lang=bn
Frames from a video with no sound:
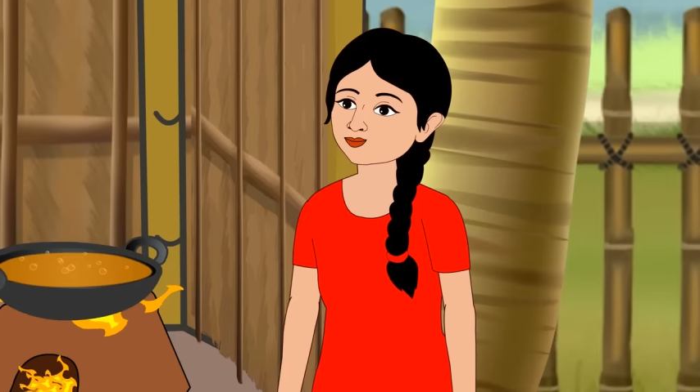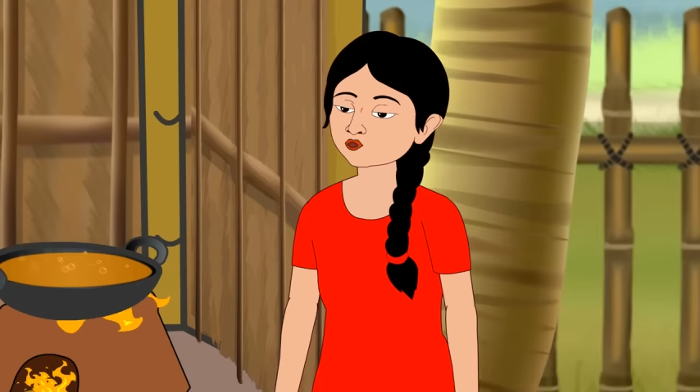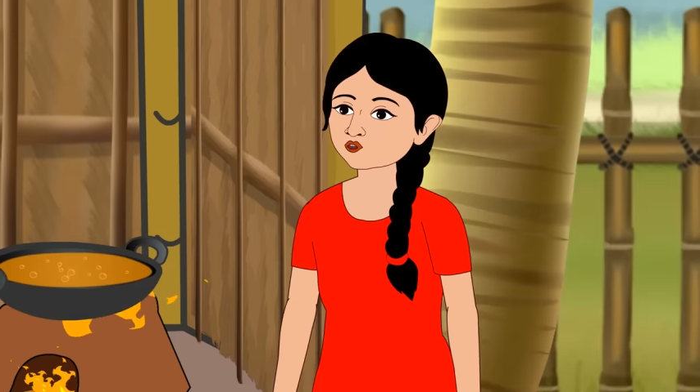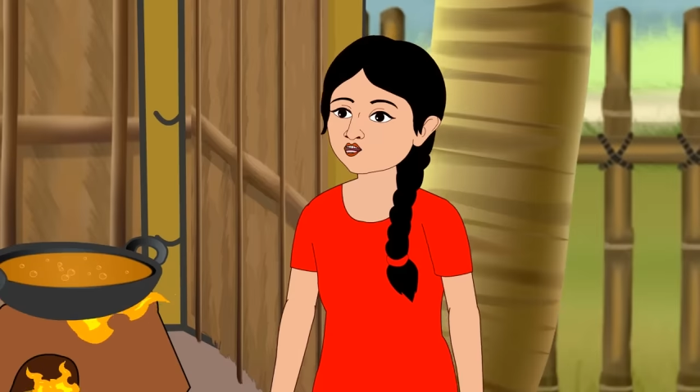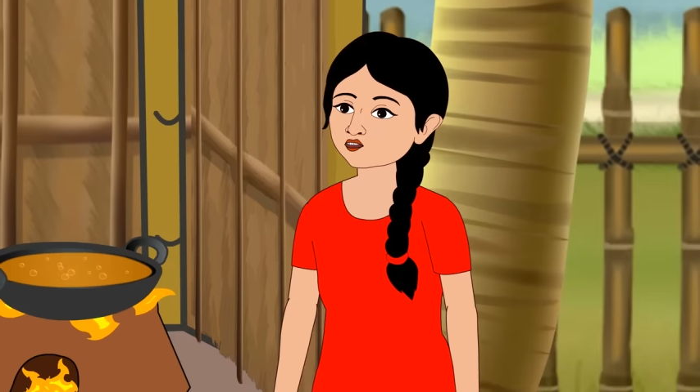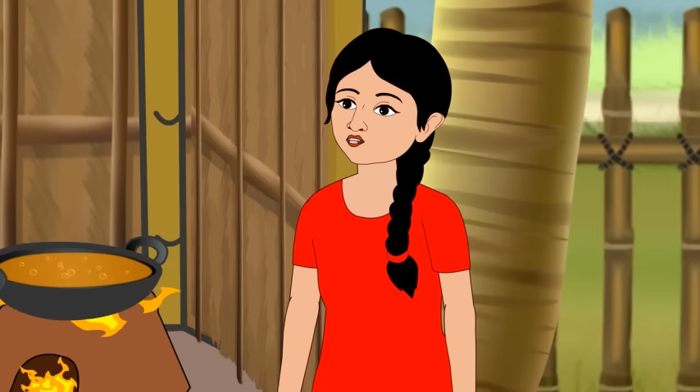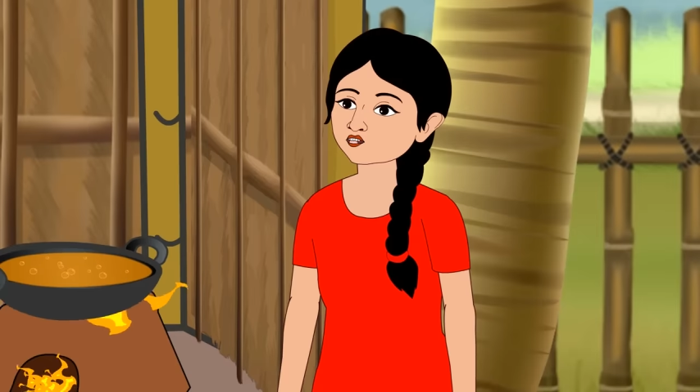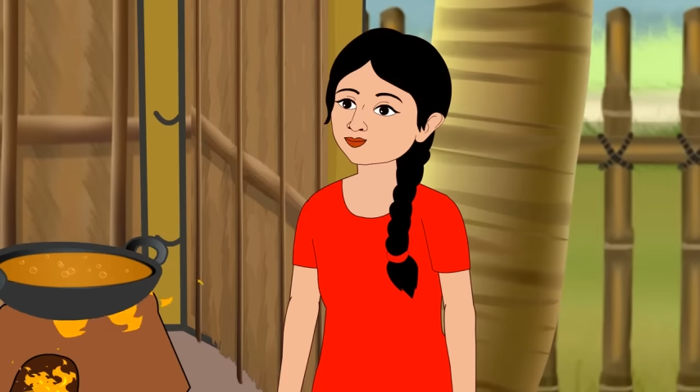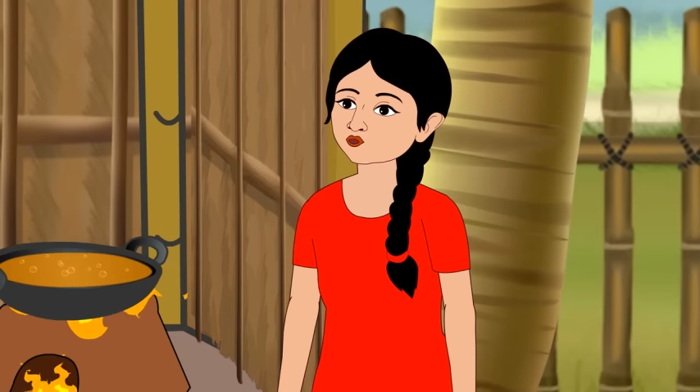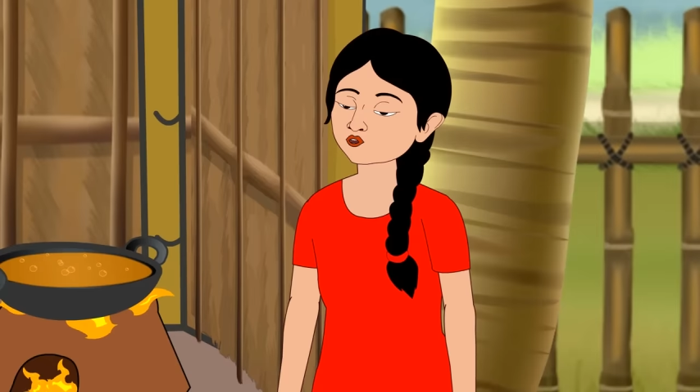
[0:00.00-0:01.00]
তাই ঘরে
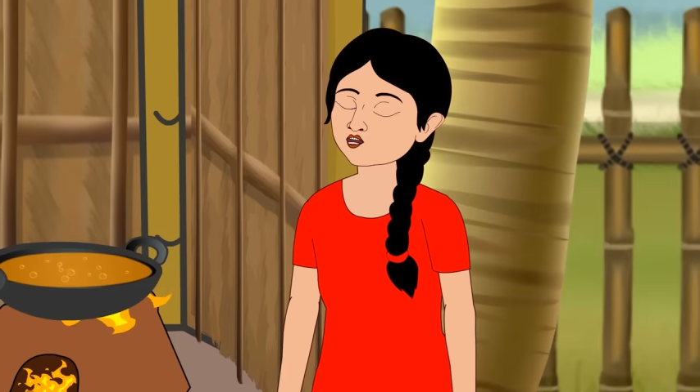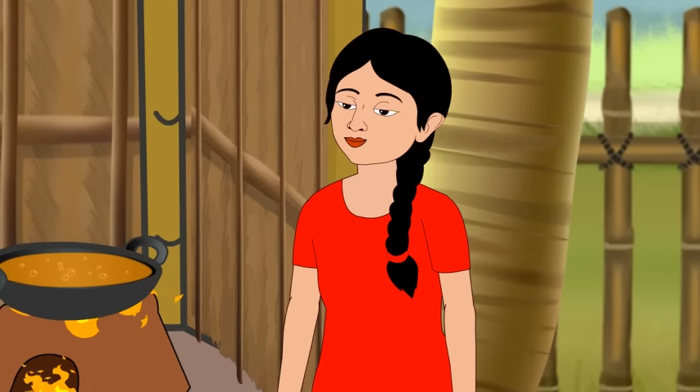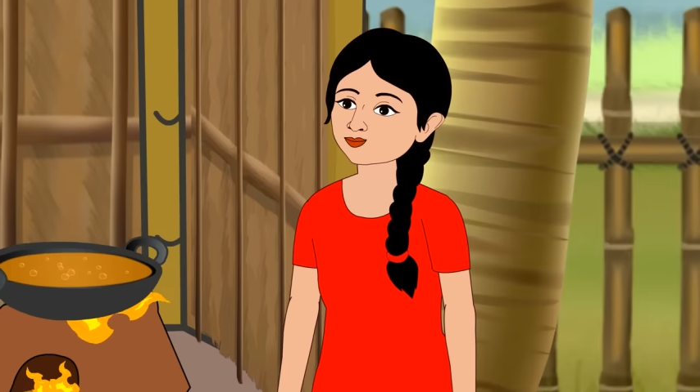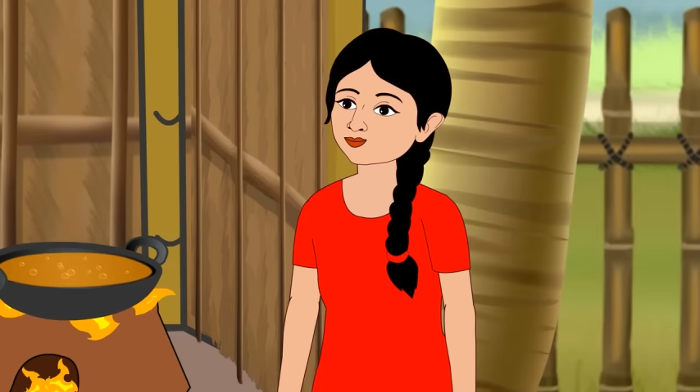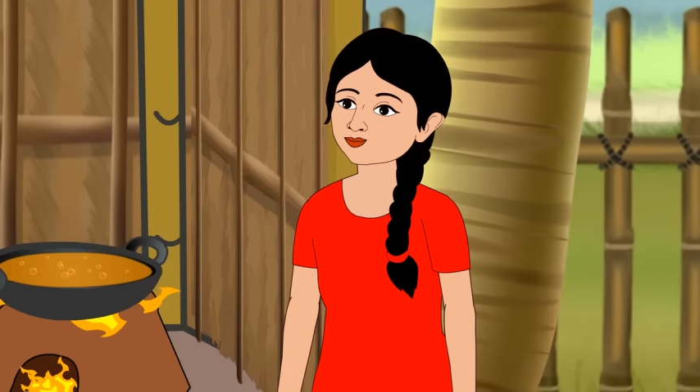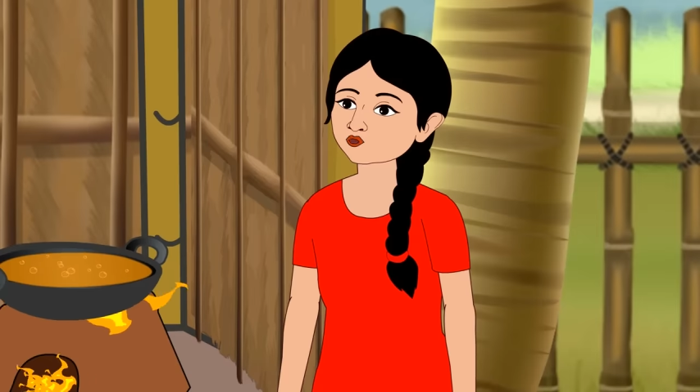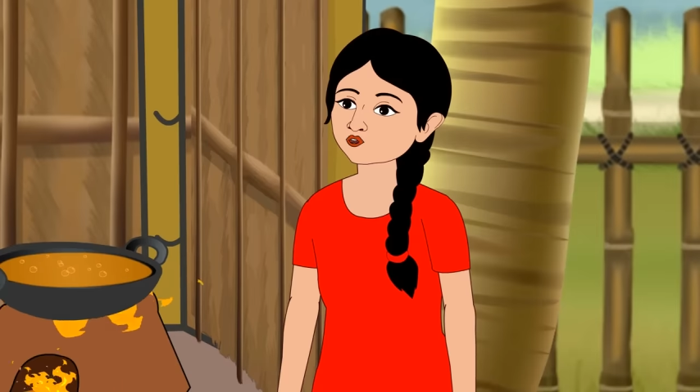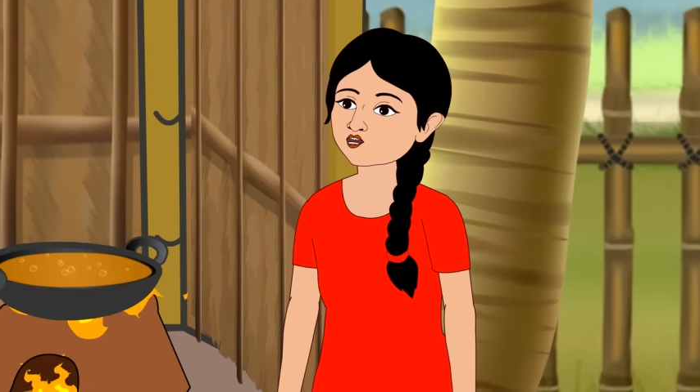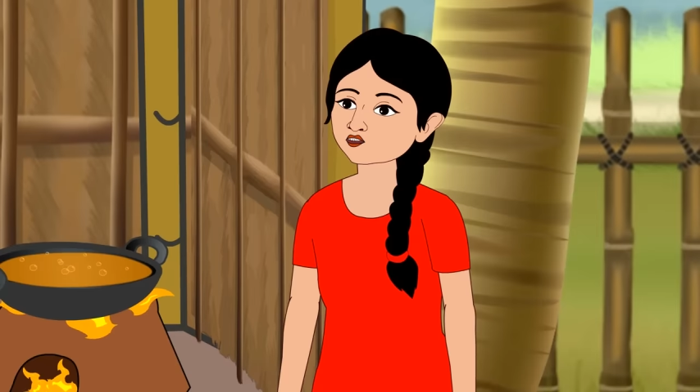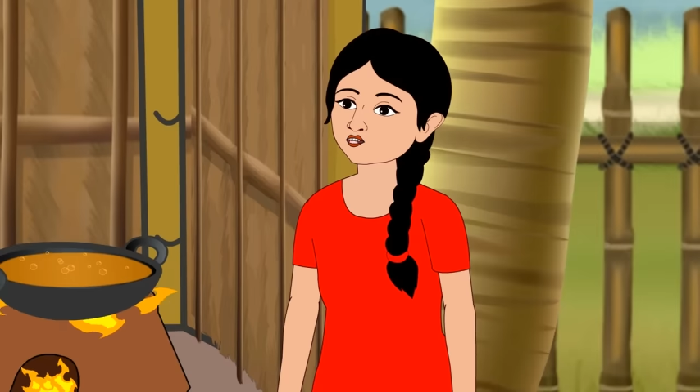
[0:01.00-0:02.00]
গিয়েছিলাম
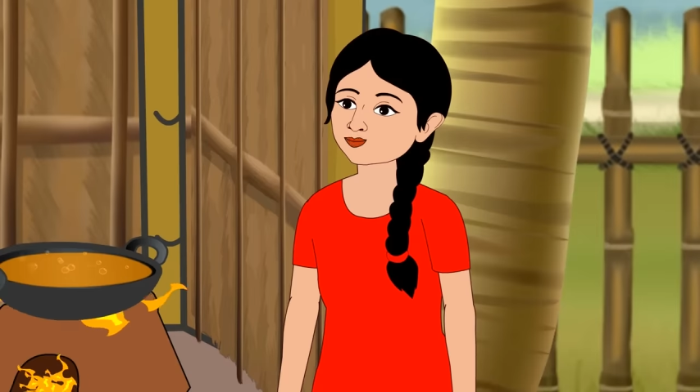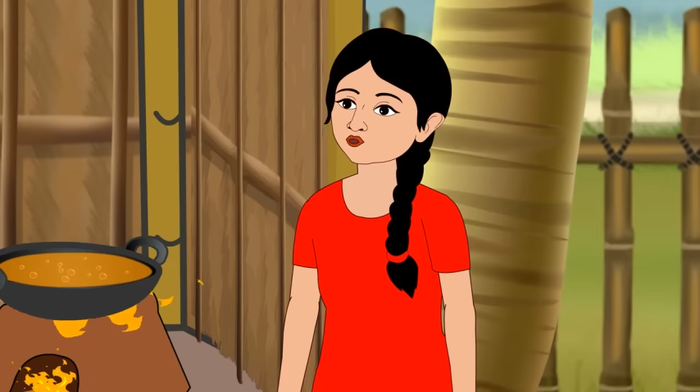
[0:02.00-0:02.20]
ওদের খাবার